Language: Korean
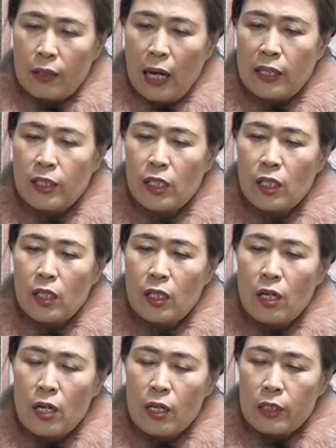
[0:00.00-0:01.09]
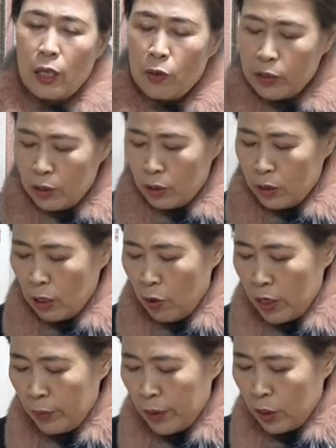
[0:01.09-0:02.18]
단지 채월,
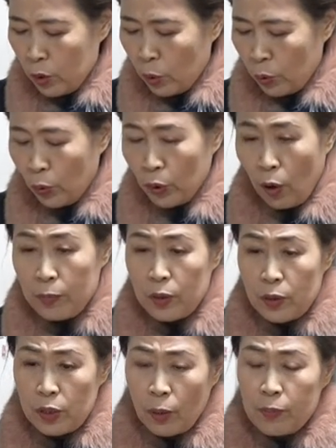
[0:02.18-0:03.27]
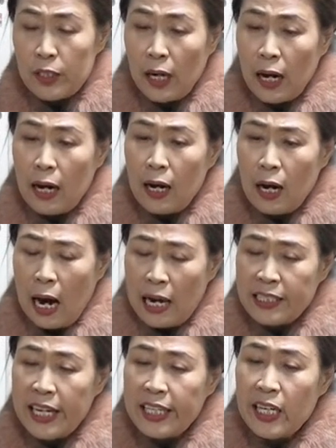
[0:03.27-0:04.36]
채월님이 요, 요 엄, 엄지가 아니
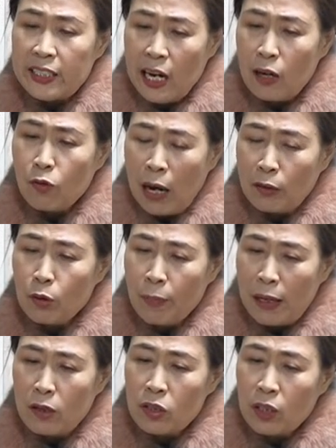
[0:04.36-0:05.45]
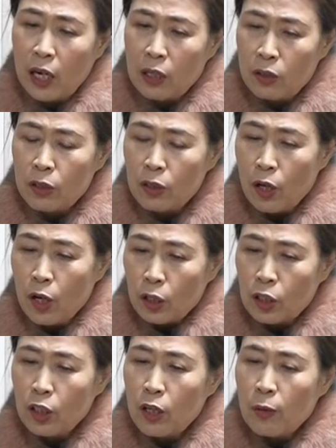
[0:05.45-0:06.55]
새끼가 자꾸 안으로 말려 들어가는
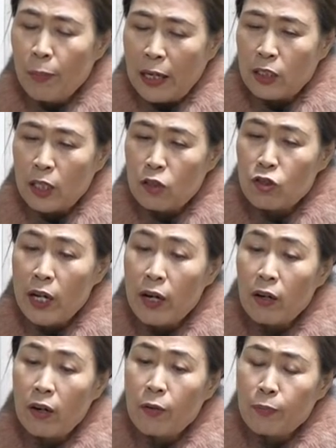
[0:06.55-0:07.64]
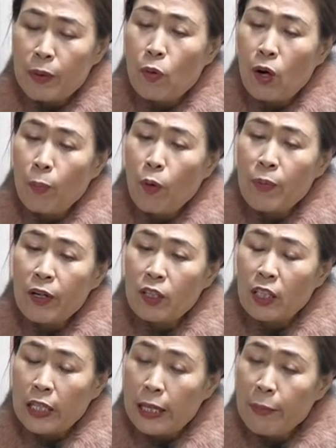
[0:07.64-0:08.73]
그거를 방지해 주세요. 미워 폼이
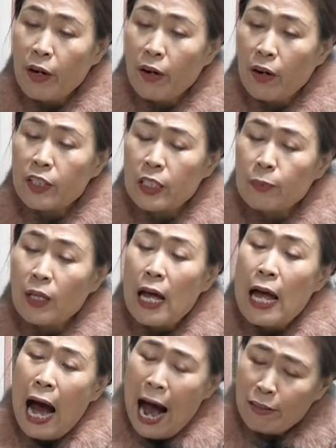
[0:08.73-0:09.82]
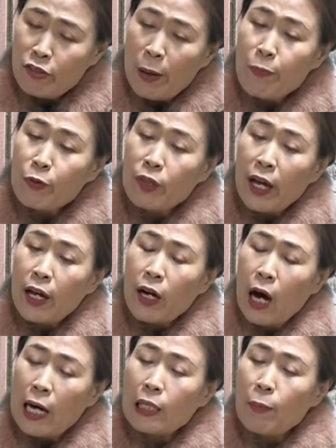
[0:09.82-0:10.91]
그렇게 되면 지금 아주 예쁜데
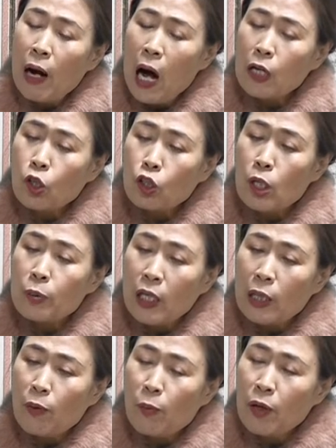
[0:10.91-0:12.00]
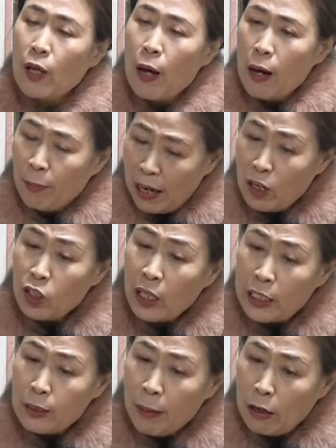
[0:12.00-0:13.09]
하다 막 정신없이 하다 보면 말려
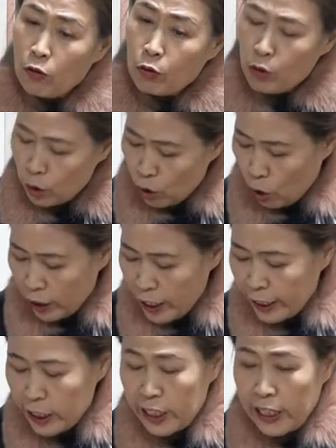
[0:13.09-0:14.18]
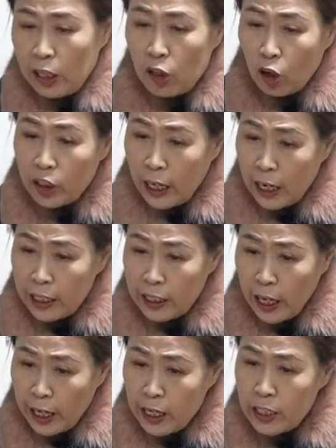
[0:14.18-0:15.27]
들어가지 말고 요, 이렇게 지탱을 여기다가
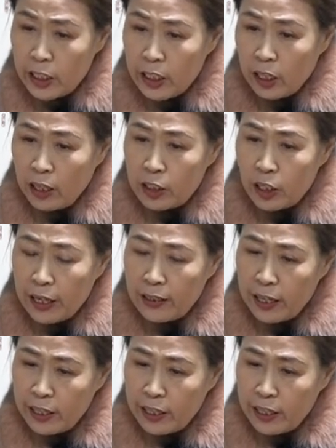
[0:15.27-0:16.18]
이렇게 지탱을 하셔야 돼.